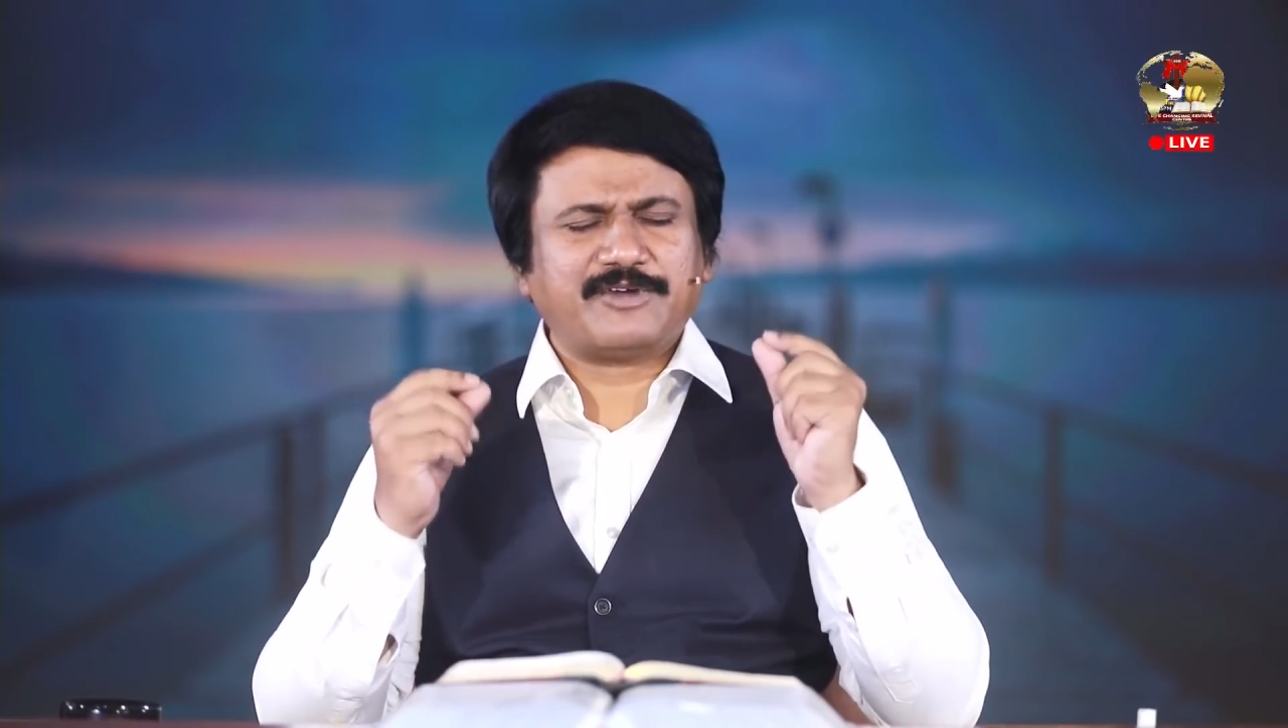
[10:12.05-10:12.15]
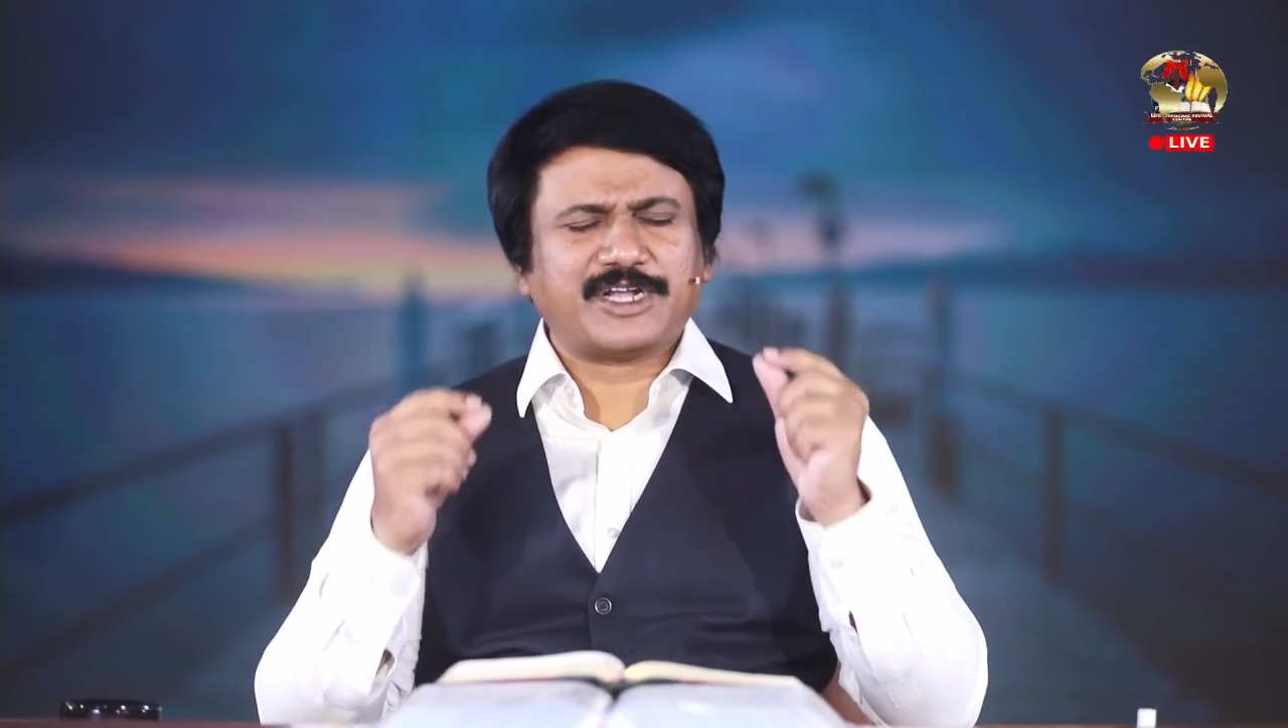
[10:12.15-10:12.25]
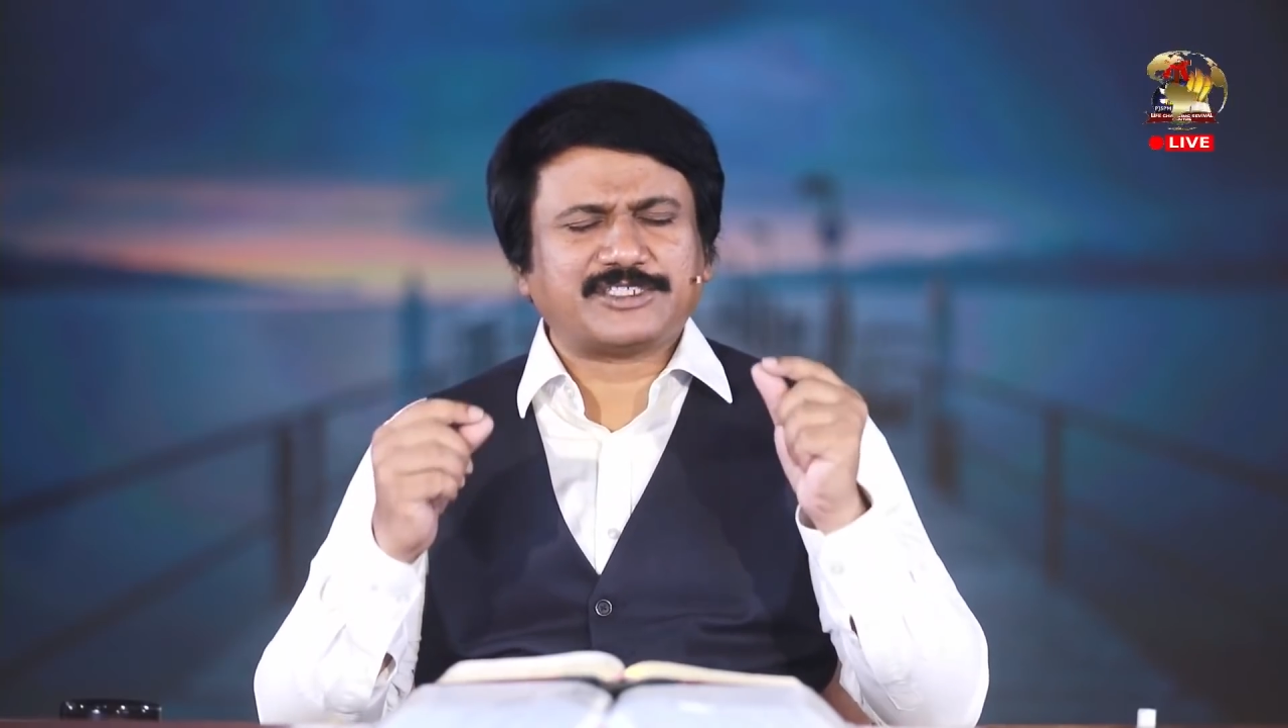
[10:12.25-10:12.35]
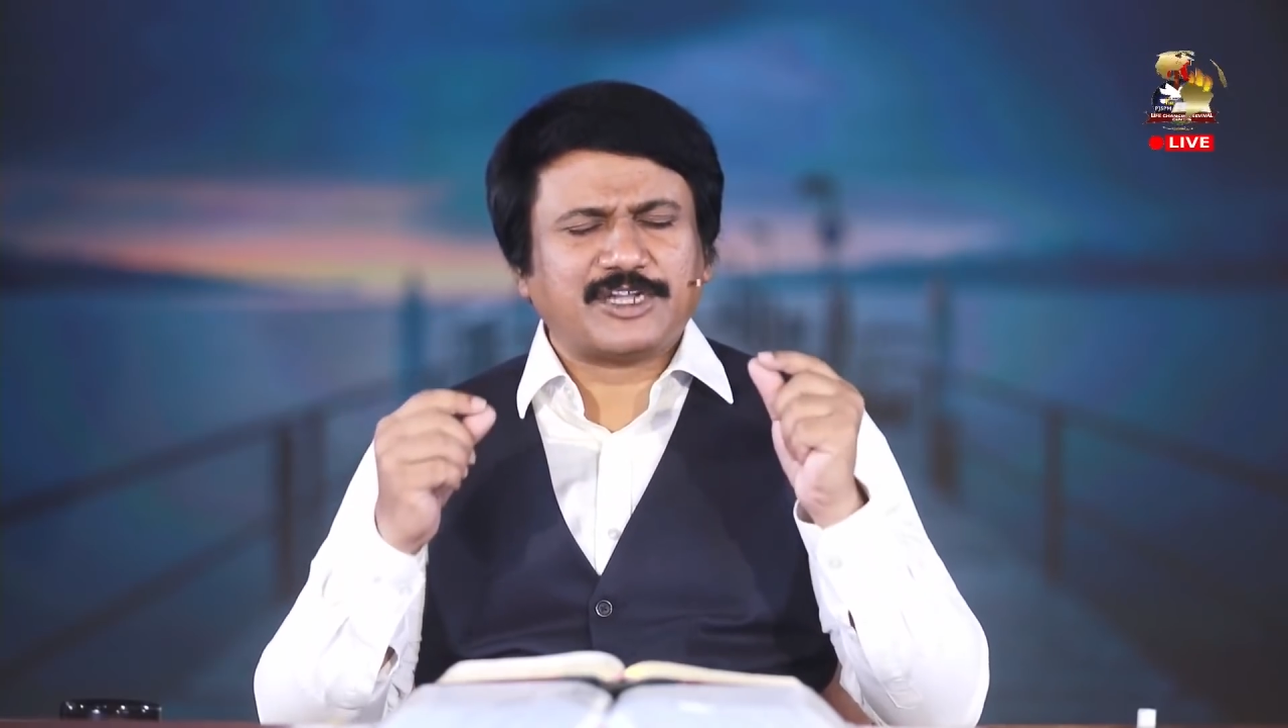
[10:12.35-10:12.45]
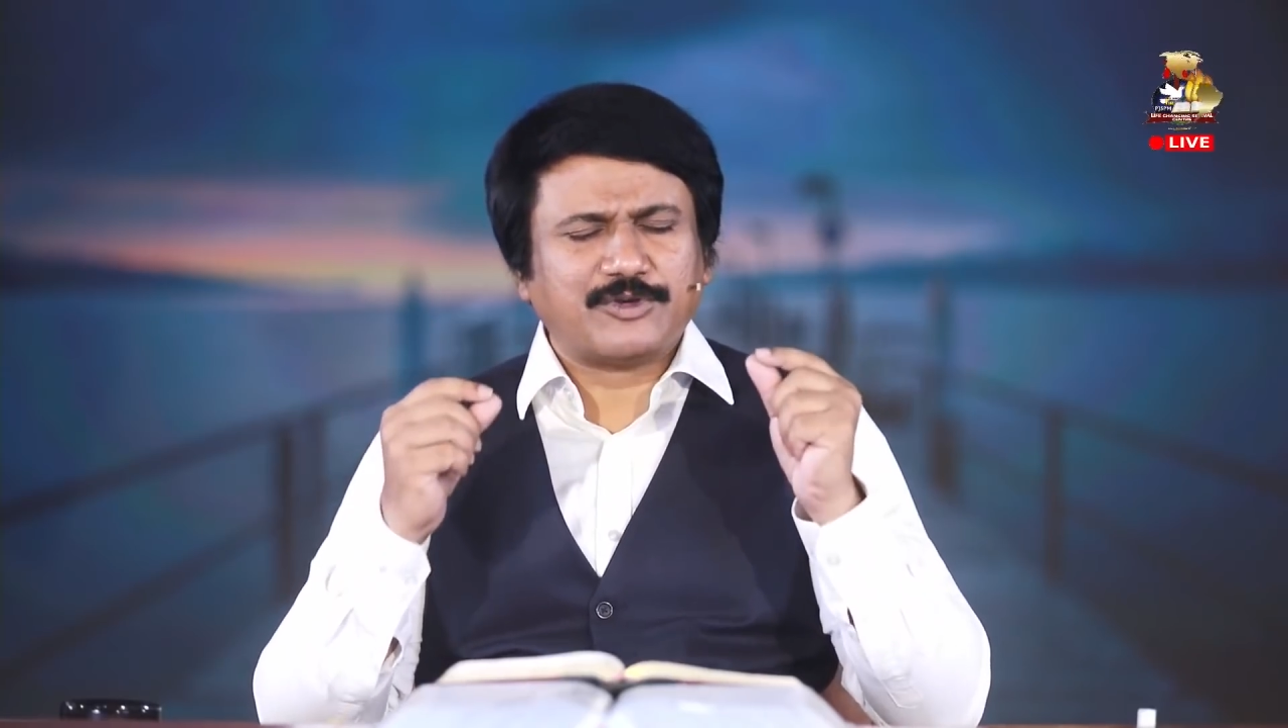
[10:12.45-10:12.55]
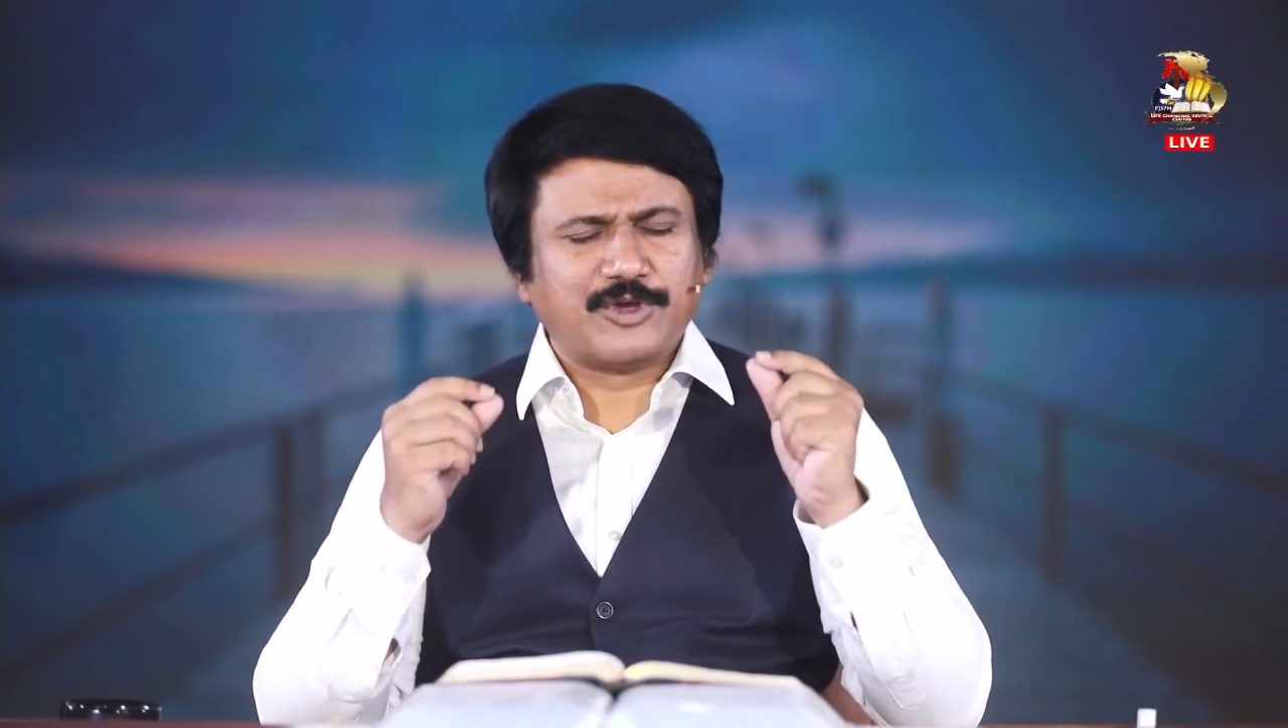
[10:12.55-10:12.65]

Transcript: అవకాశాన్ని